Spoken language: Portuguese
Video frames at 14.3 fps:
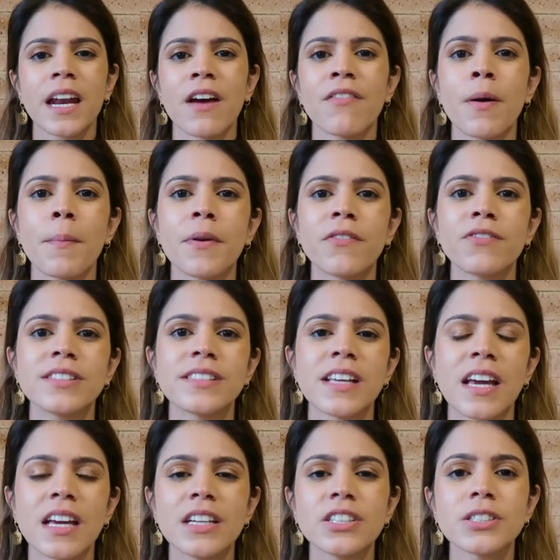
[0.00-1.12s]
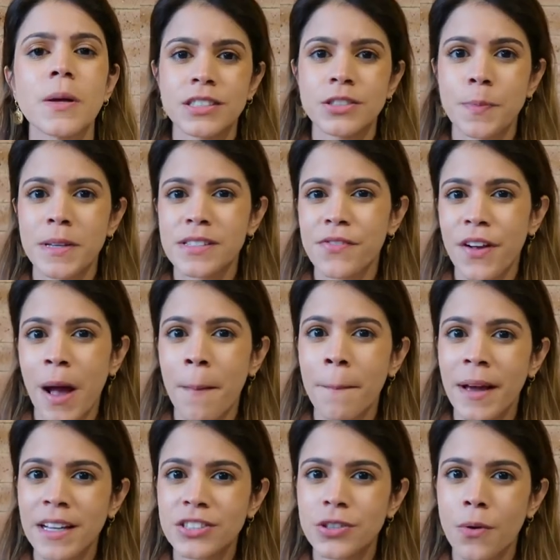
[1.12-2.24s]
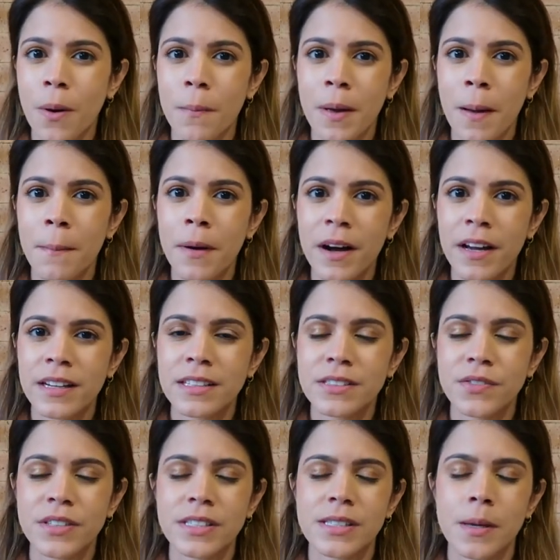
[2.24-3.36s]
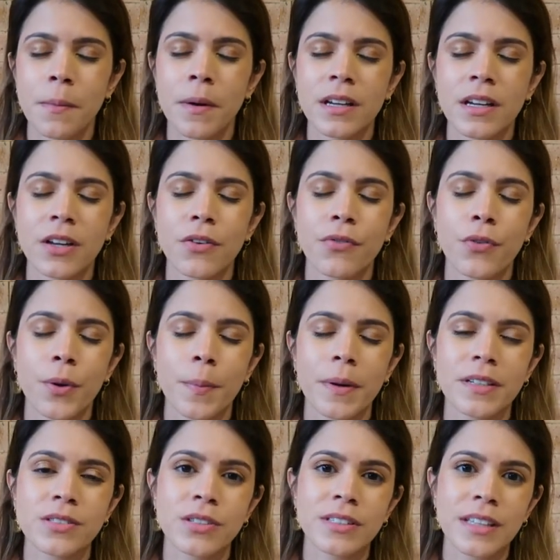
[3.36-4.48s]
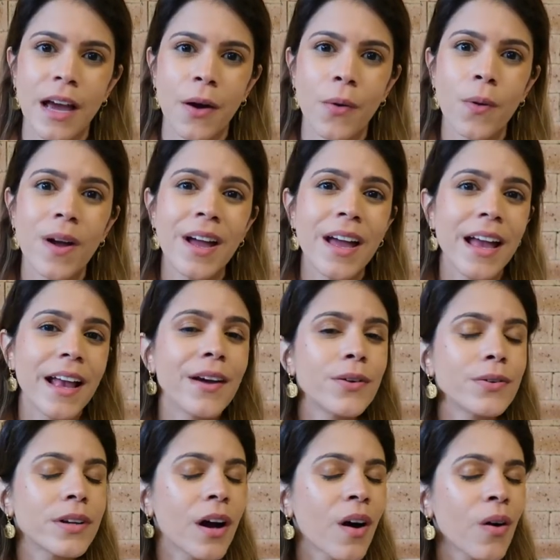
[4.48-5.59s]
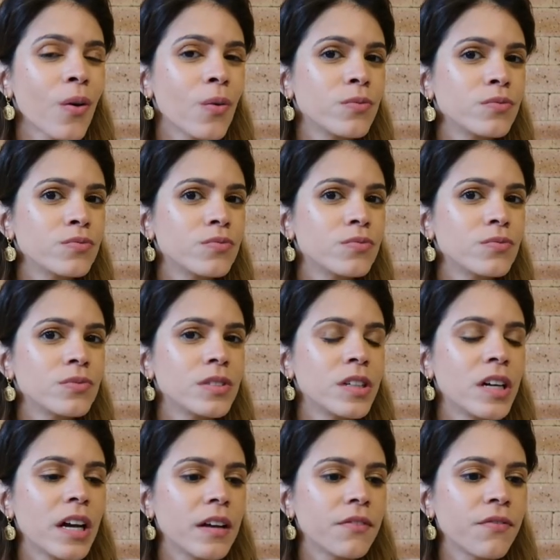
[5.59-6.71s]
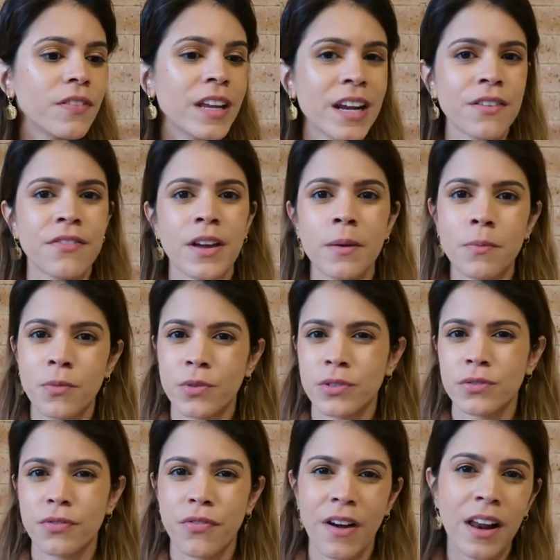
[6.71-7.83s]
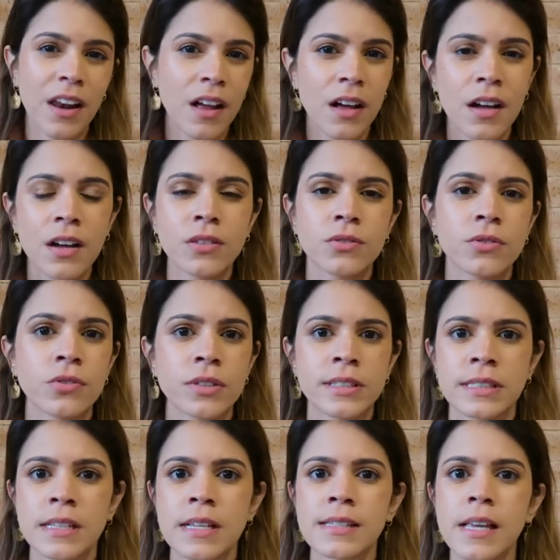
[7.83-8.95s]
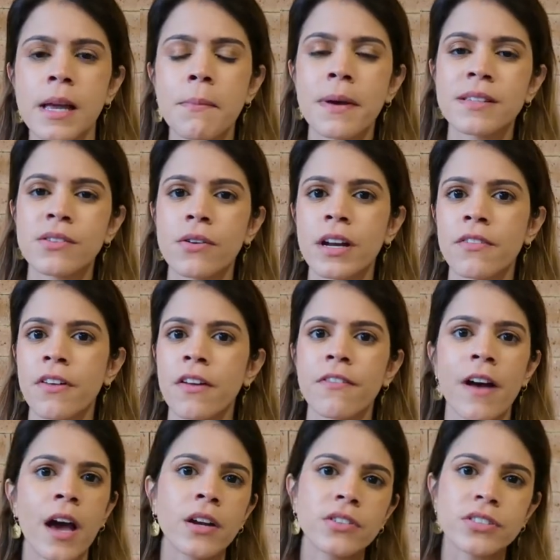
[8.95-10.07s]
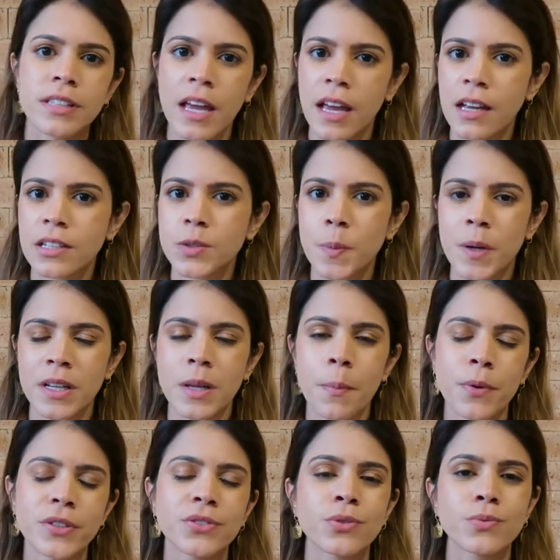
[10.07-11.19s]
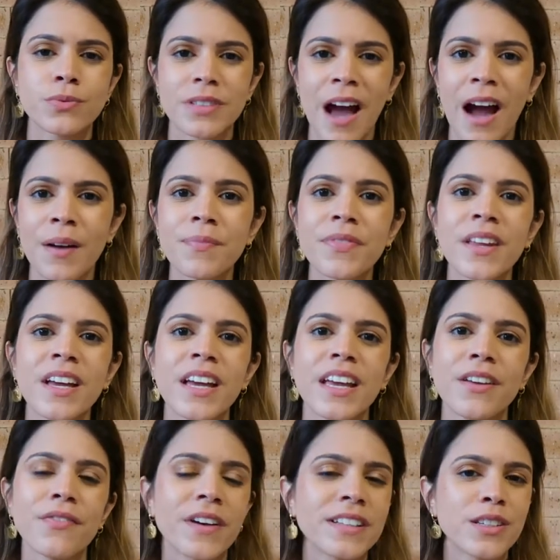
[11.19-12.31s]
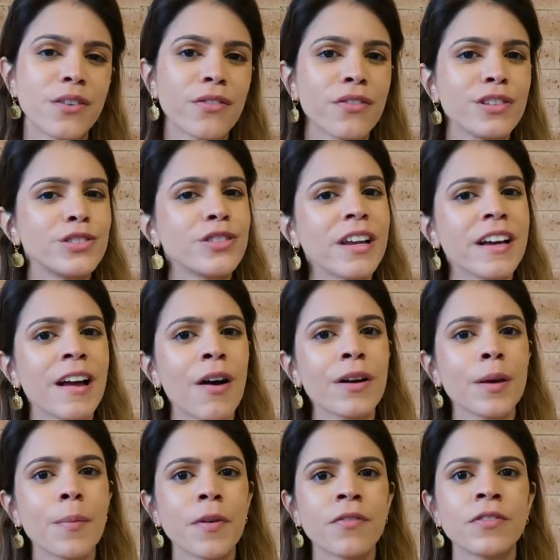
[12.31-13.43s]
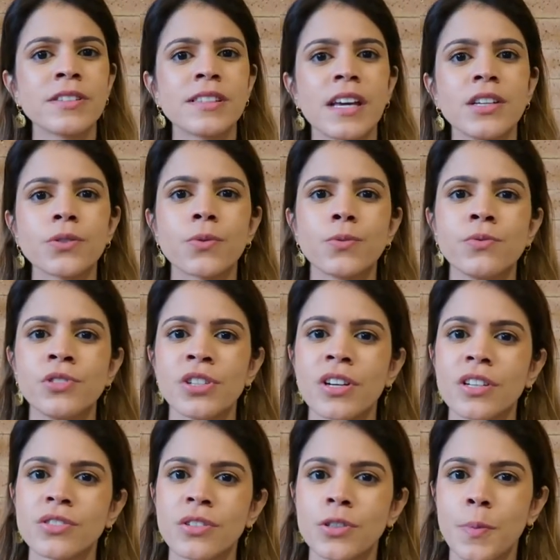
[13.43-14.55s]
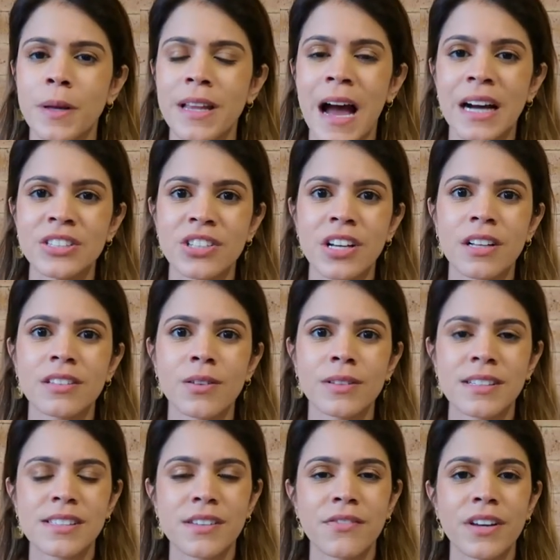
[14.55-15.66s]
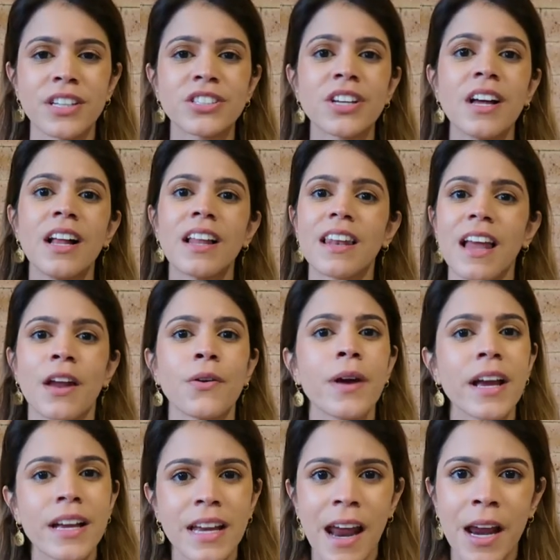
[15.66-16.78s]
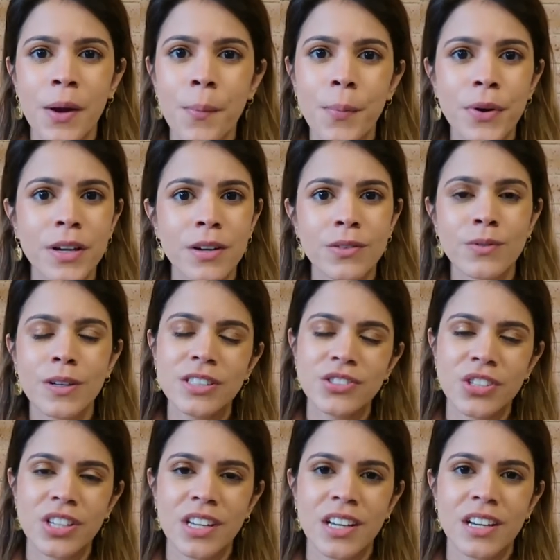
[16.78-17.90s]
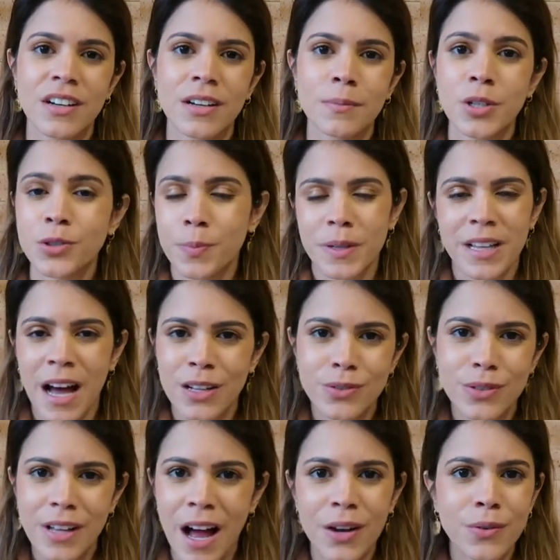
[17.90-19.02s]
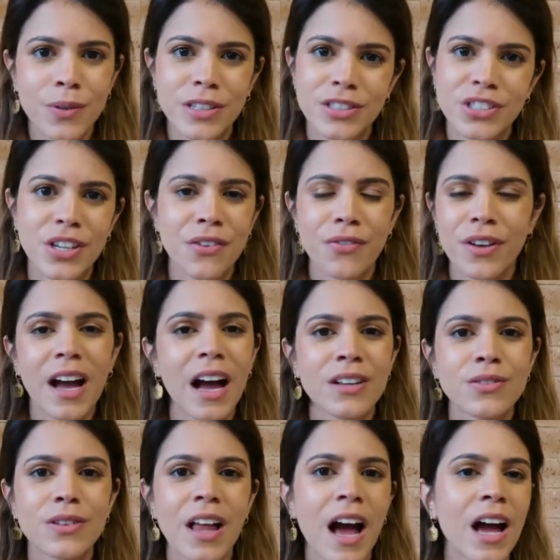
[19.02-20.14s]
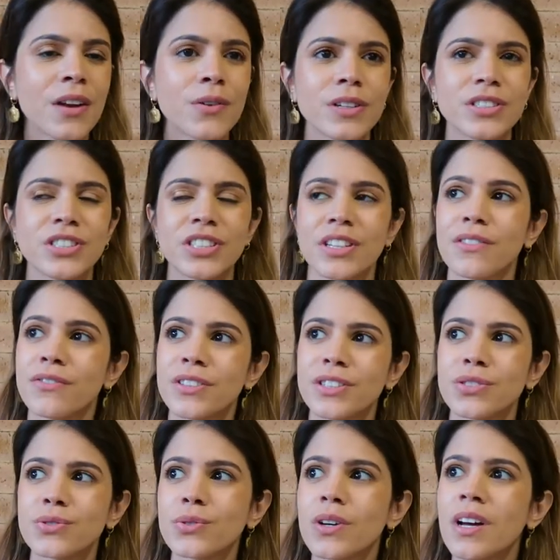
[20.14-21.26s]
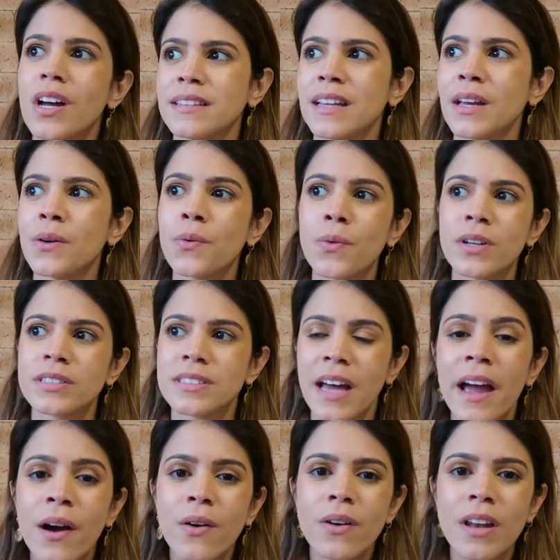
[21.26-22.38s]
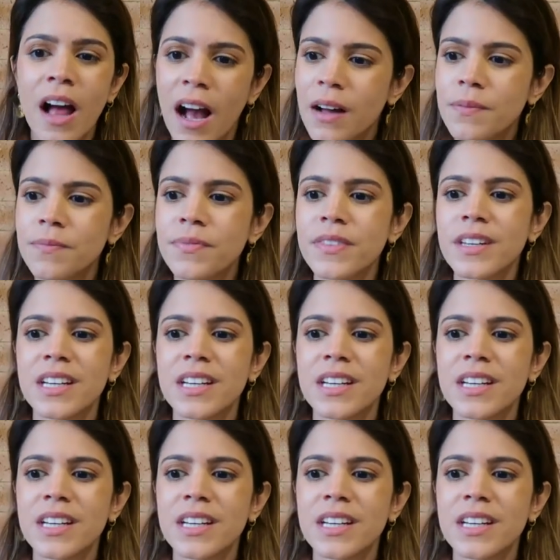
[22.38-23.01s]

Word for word: gravar pra vocês, especificamente com a minha mãe nesse fim de semana que eu fui pra esse hotel. Eu não gravei muito falando, coisas assim, mas eu gravei vários takes pra depois juntar e fazer um vídeo legal aqui pra vocês com dica de hospedagem, então dessa vez lá no Recreio, porque eu nunca tinha me hospedado lá, nunca tinha ficado lá, nunca tinha visto nenhum hotel lá.